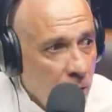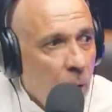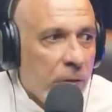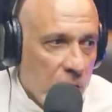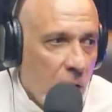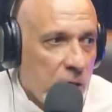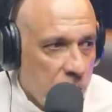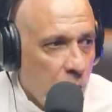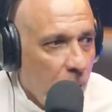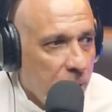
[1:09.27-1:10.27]
não é o profissional que a
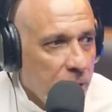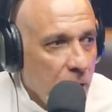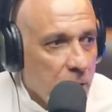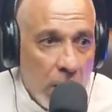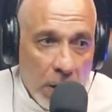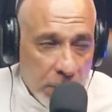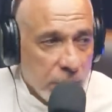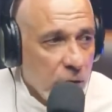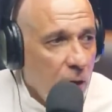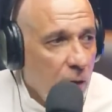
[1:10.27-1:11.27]
gente cobra é, tanto? É
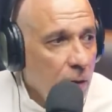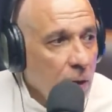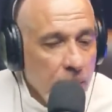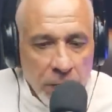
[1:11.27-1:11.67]
profissional.